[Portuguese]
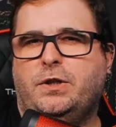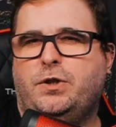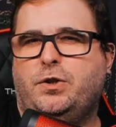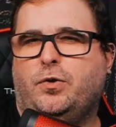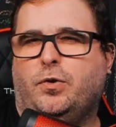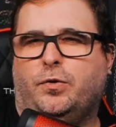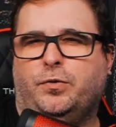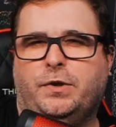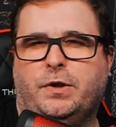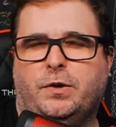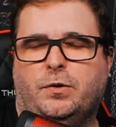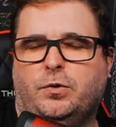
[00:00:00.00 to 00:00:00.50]
de
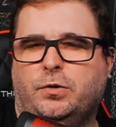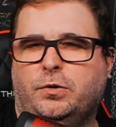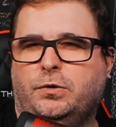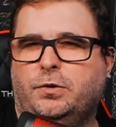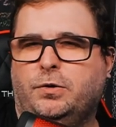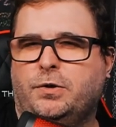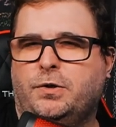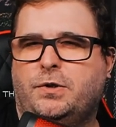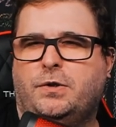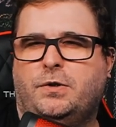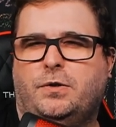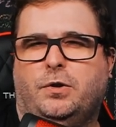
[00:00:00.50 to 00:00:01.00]

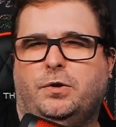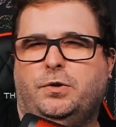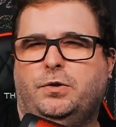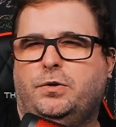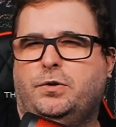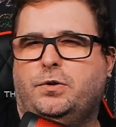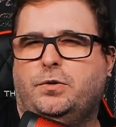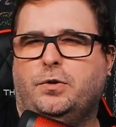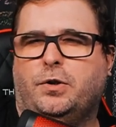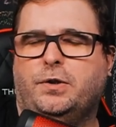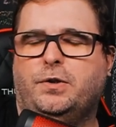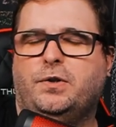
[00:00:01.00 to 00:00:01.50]
conteúdos,
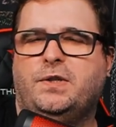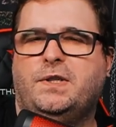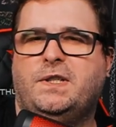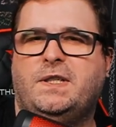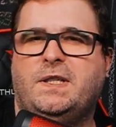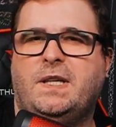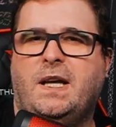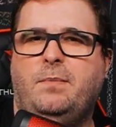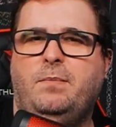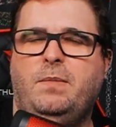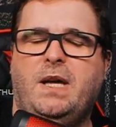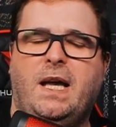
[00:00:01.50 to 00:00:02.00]
todos os outros
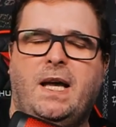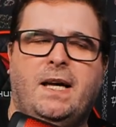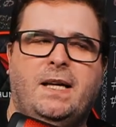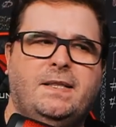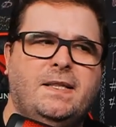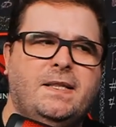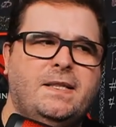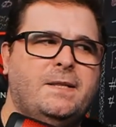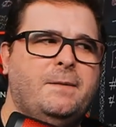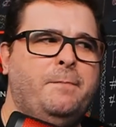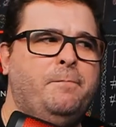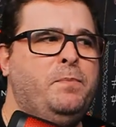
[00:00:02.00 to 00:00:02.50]

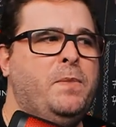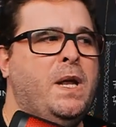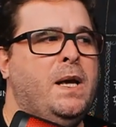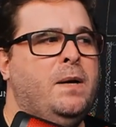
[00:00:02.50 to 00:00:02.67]
CMS,